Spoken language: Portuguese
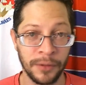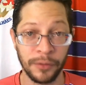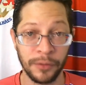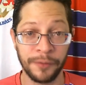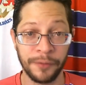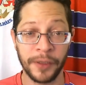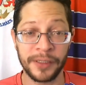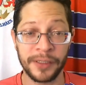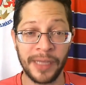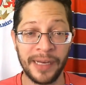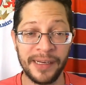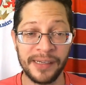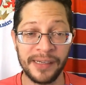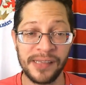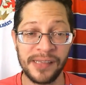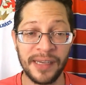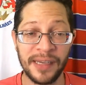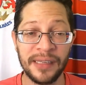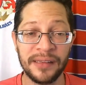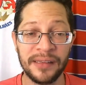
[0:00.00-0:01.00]
O
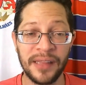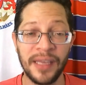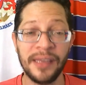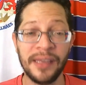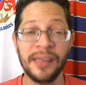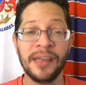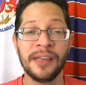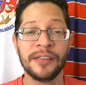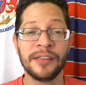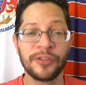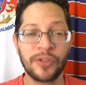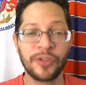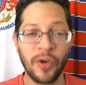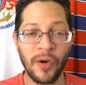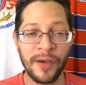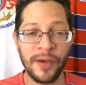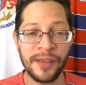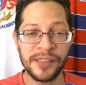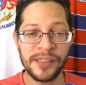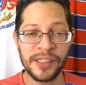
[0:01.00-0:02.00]
Fortaleza que tem
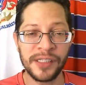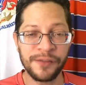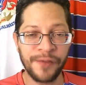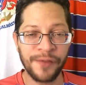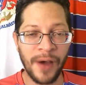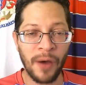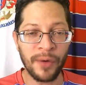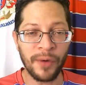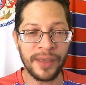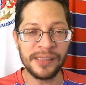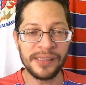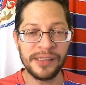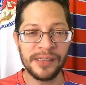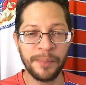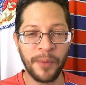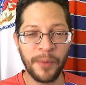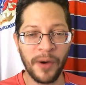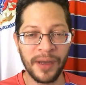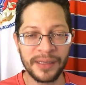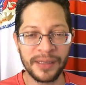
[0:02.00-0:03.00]
dois desfalques
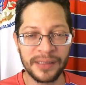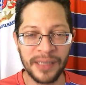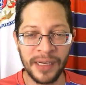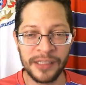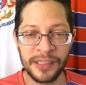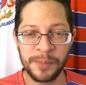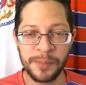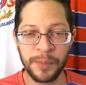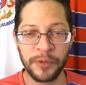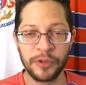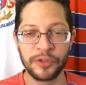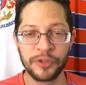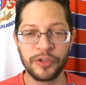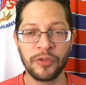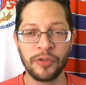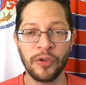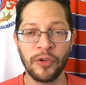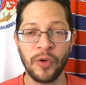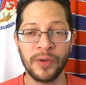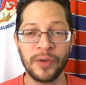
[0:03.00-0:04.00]
importantes para o
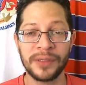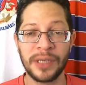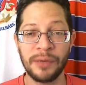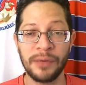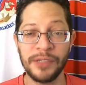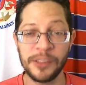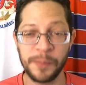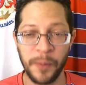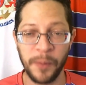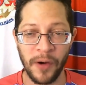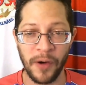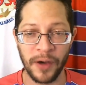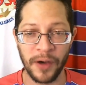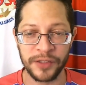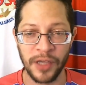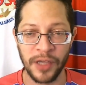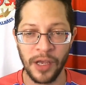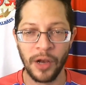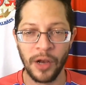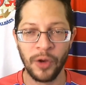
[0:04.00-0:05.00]
jogo contra o
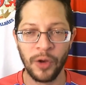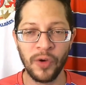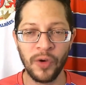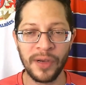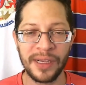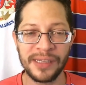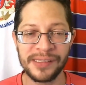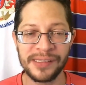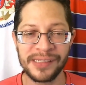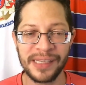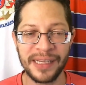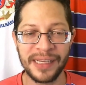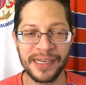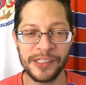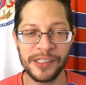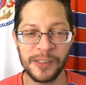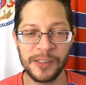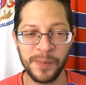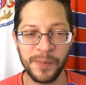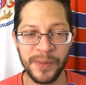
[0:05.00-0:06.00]
esporte. Lucas
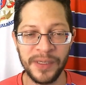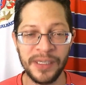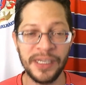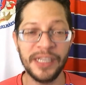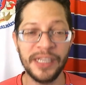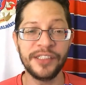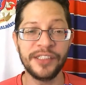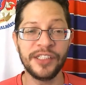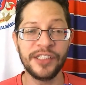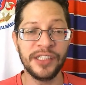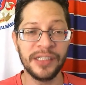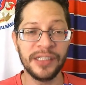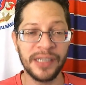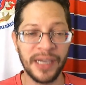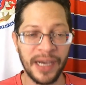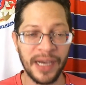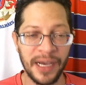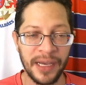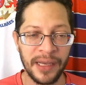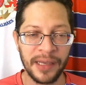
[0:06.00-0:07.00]
Crispim e
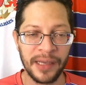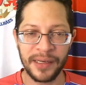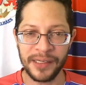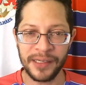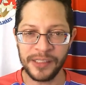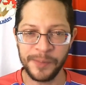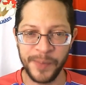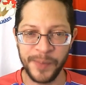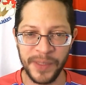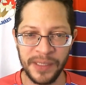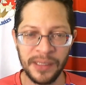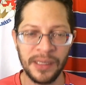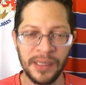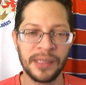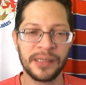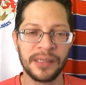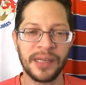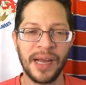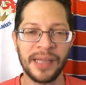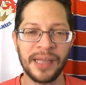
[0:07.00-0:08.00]
Tinga. Crispim
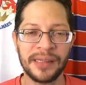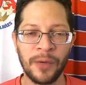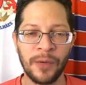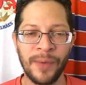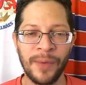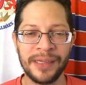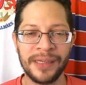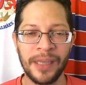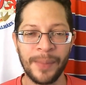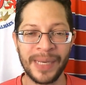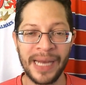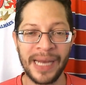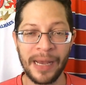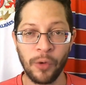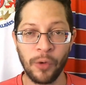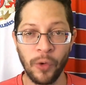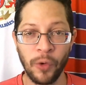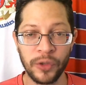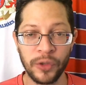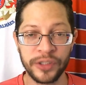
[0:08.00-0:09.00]
trata um edema na
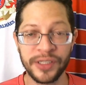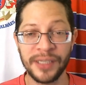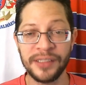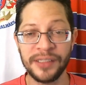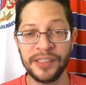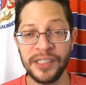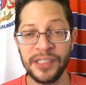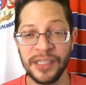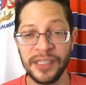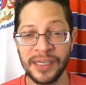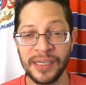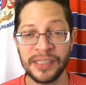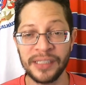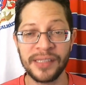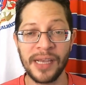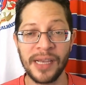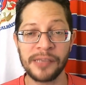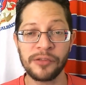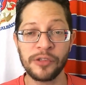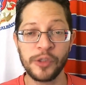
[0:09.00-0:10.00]
coxa. Tinga
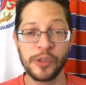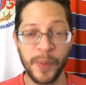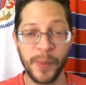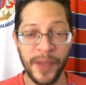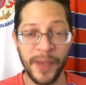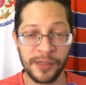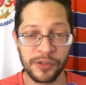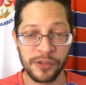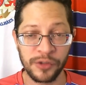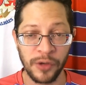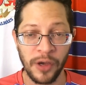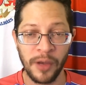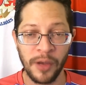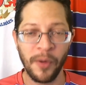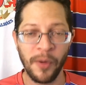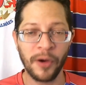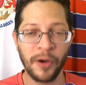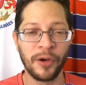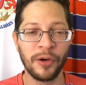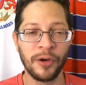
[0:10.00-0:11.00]
está suspenso.
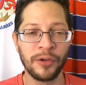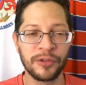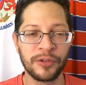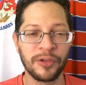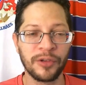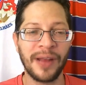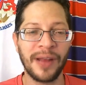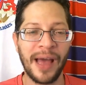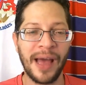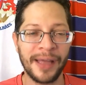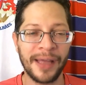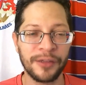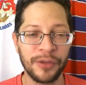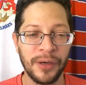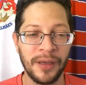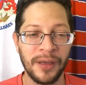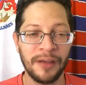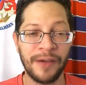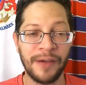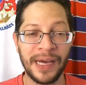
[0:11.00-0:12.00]
Por outro
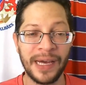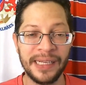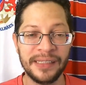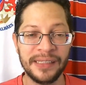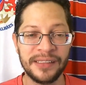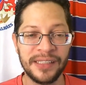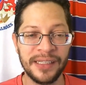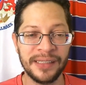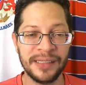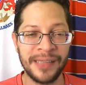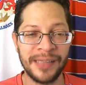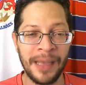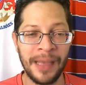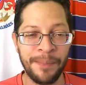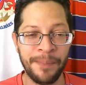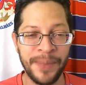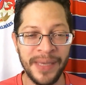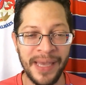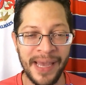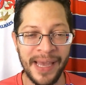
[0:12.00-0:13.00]
lado, Valentim De
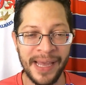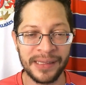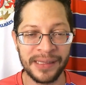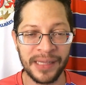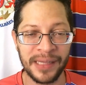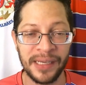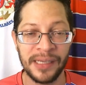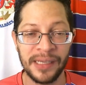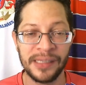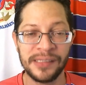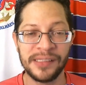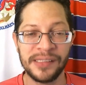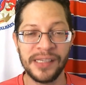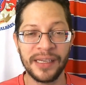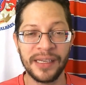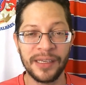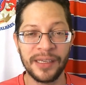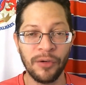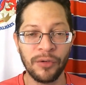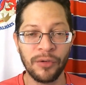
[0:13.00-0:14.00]
Pietri
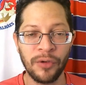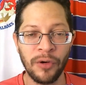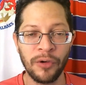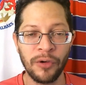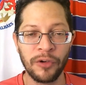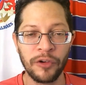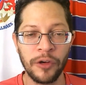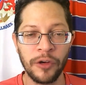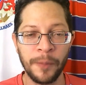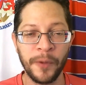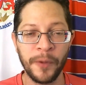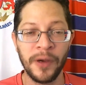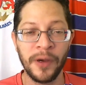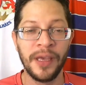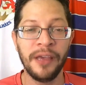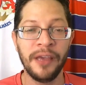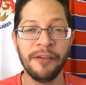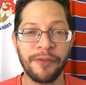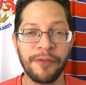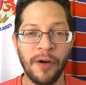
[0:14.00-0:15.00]
seguiu com o grupo
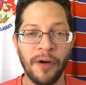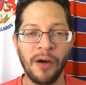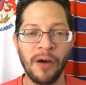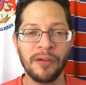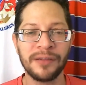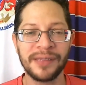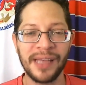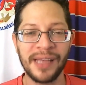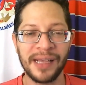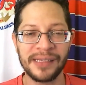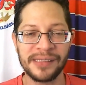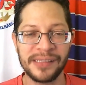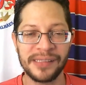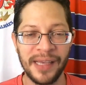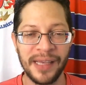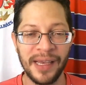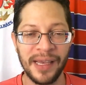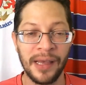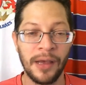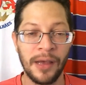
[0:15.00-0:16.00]
e volta a
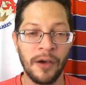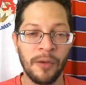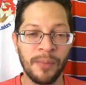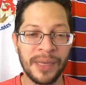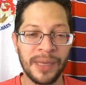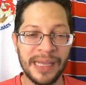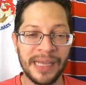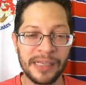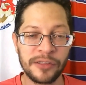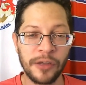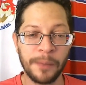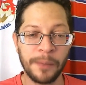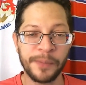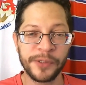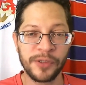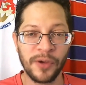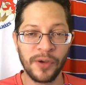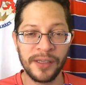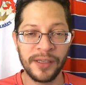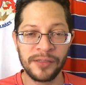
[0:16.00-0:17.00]
ser uma das
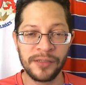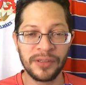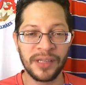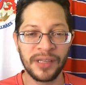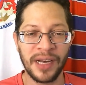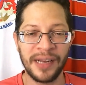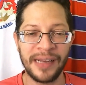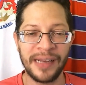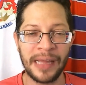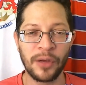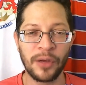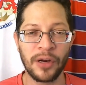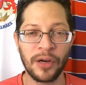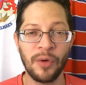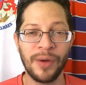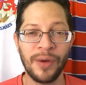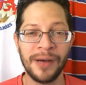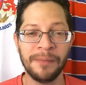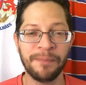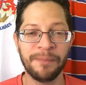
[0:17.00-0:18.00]
opções do treinador
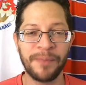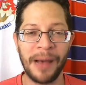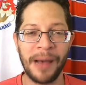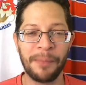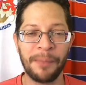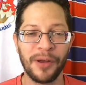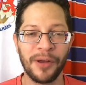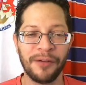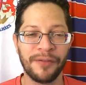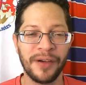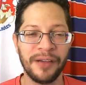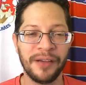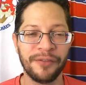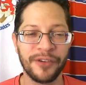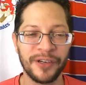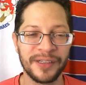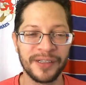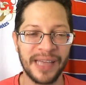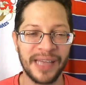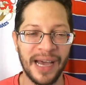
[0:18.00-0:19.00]
Juan Pablo
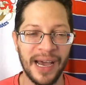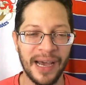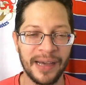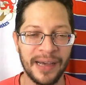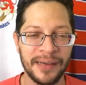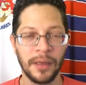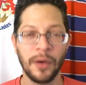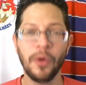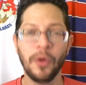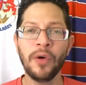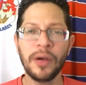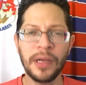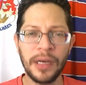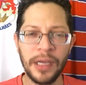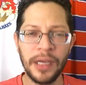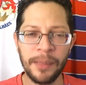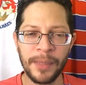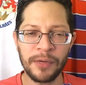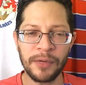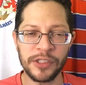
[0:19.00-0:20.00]
Voivoda. O
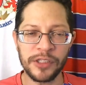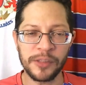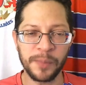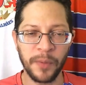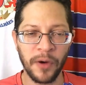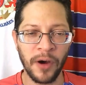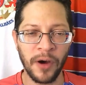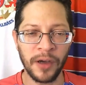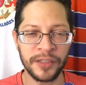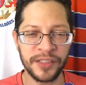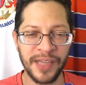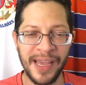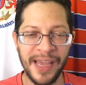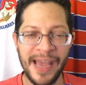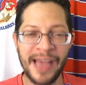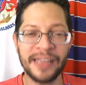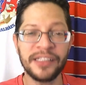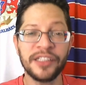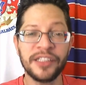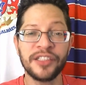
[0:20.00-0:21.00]
clima no esporte
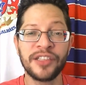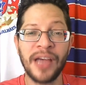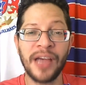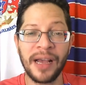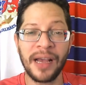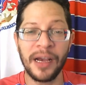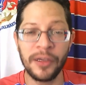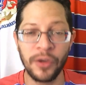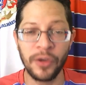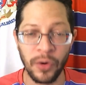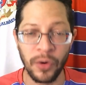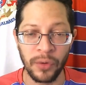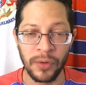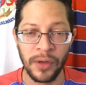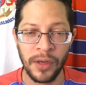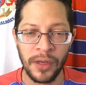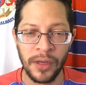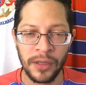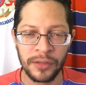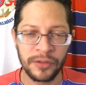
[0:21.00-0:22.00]
é de já ganhou.